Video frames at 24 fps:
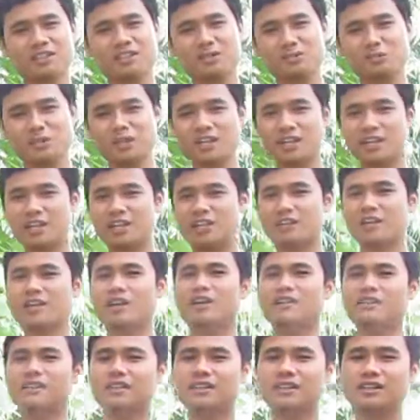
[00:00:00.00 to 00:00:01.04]
Allah dimuliakan
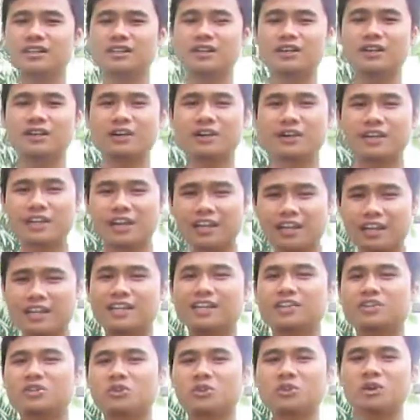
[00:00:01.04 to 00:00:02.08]
oleh Allah, oleh
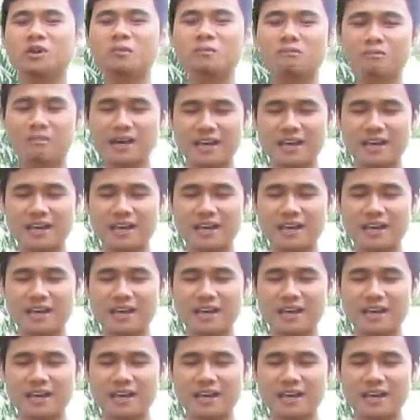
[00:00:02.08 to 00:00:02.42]
karena itu